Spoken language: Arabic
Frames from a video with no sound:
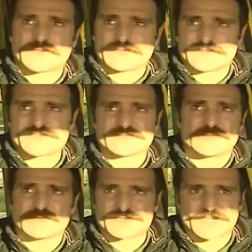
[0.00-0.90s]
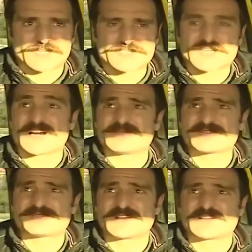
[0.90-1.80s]
صارت يعني الطباخ كان
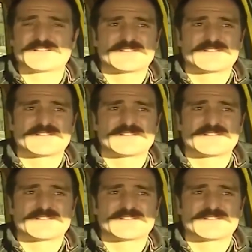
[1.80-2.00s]
مشتغل؟